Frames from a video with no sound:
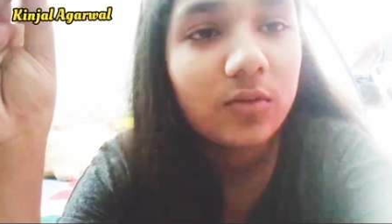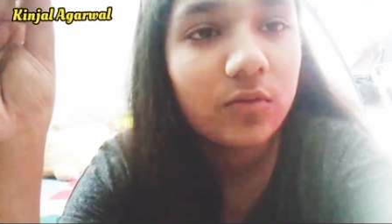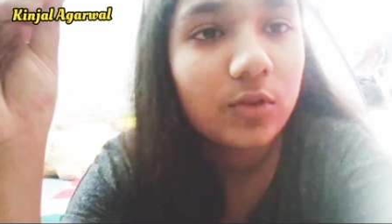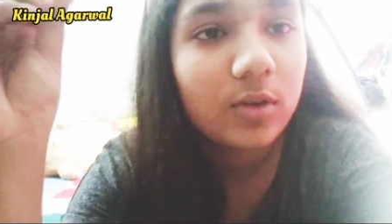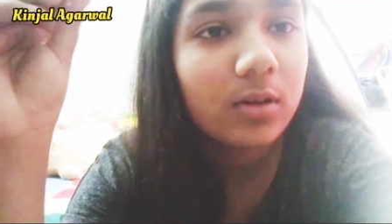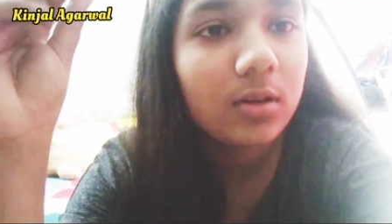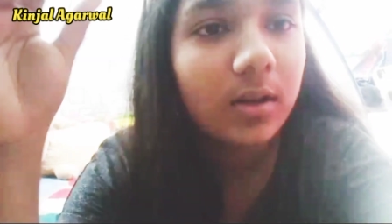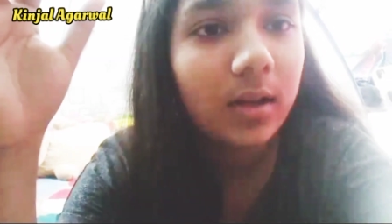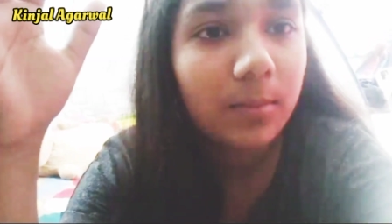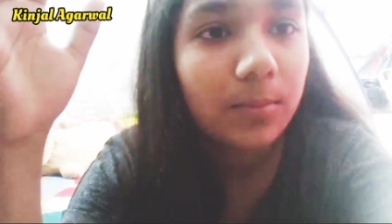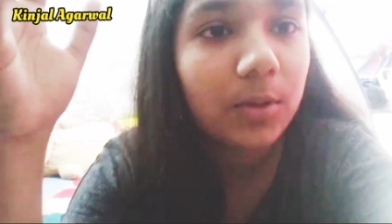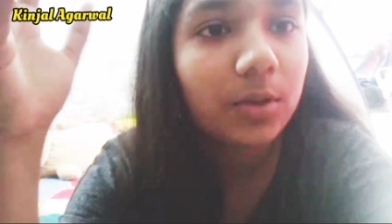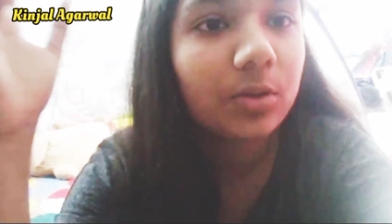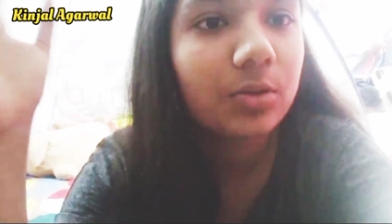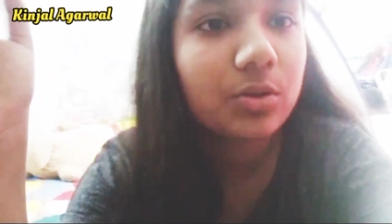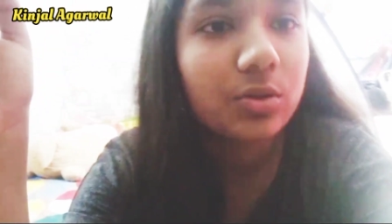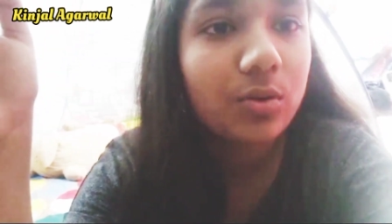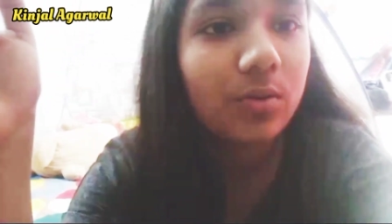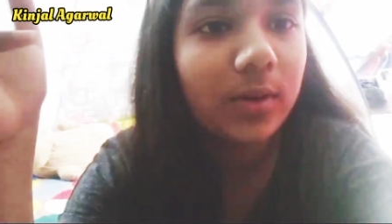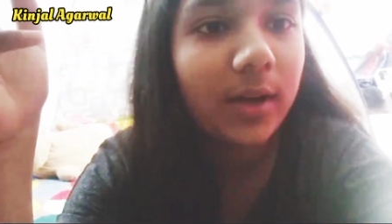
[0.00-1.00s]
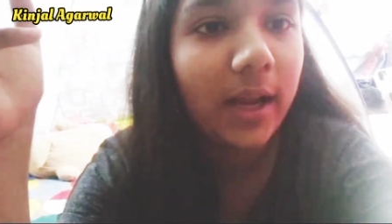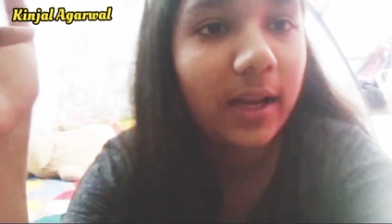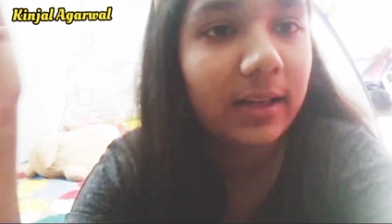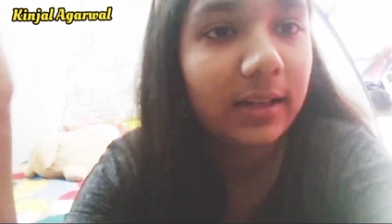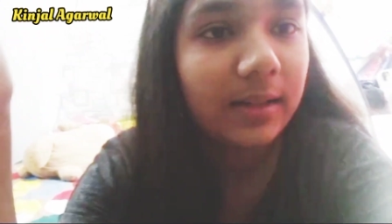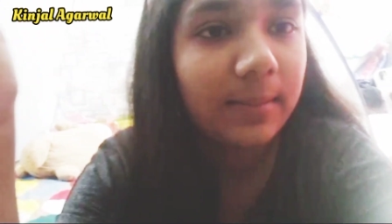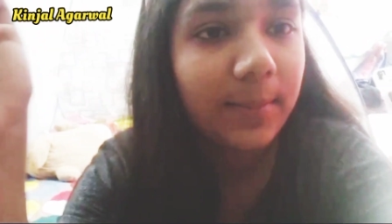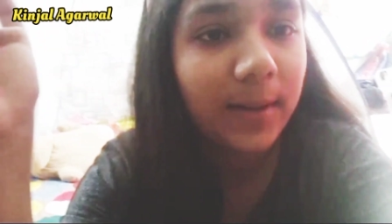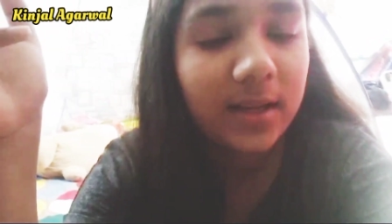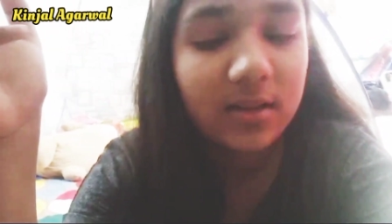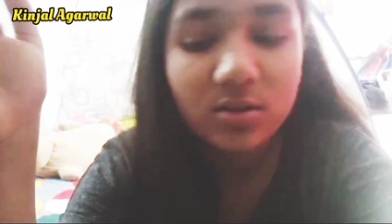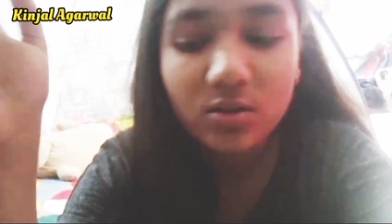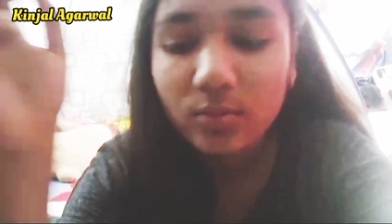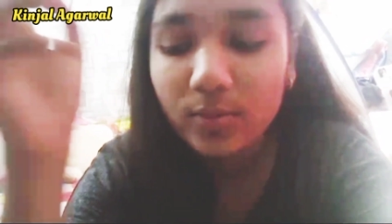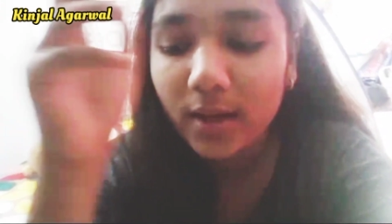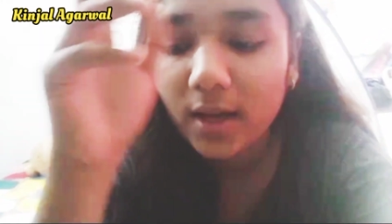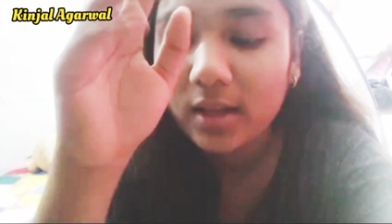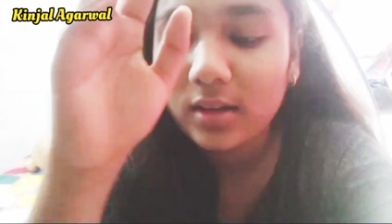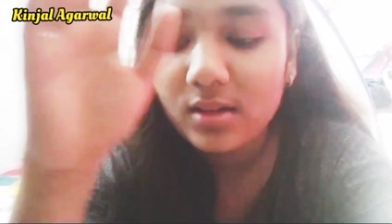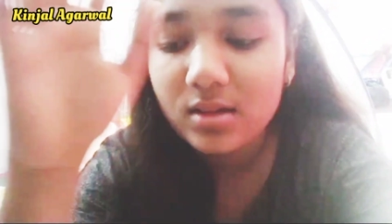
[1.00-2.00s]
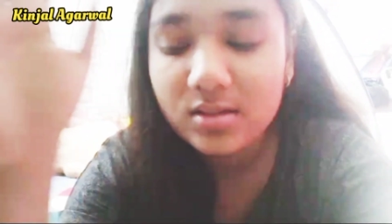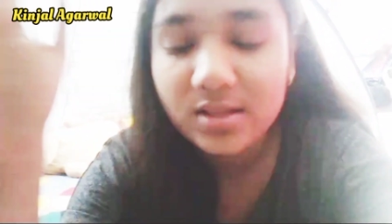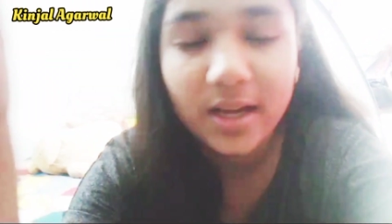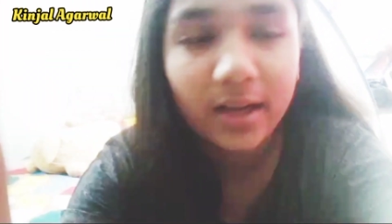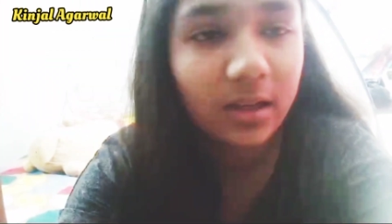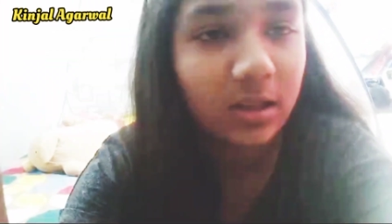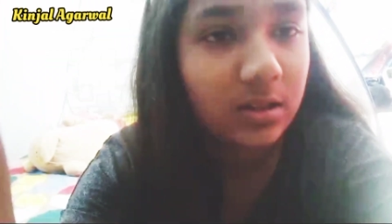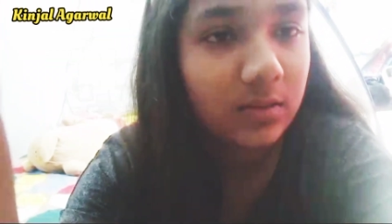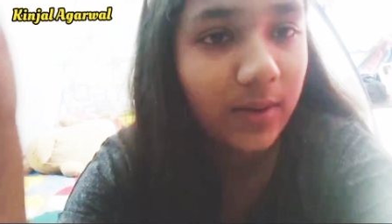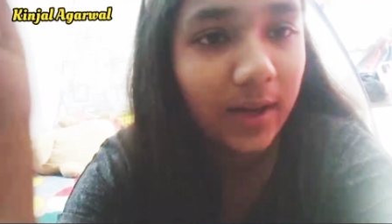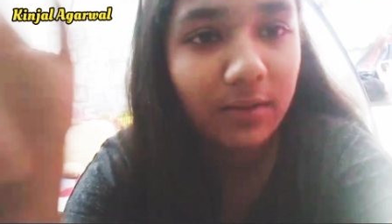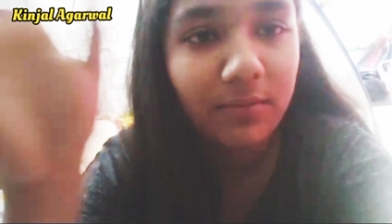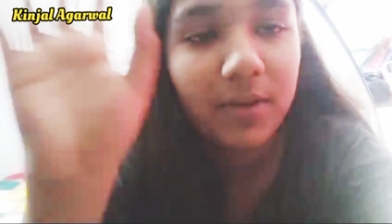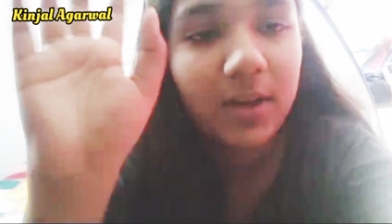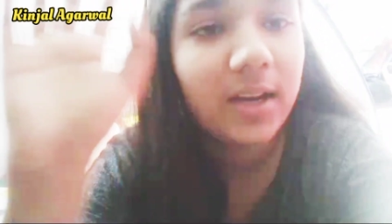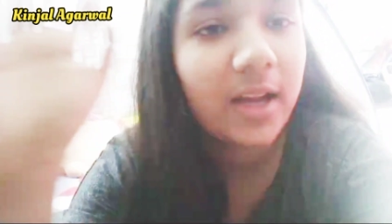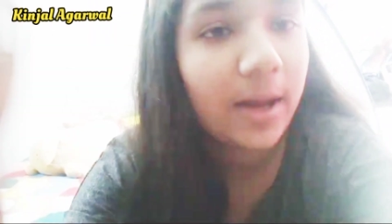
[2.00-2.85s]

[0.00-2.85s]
इफ़ यू आर एबल टू स्कोर नाइन्टी प्लस सो वी आर सेटिस्फाइड वी आर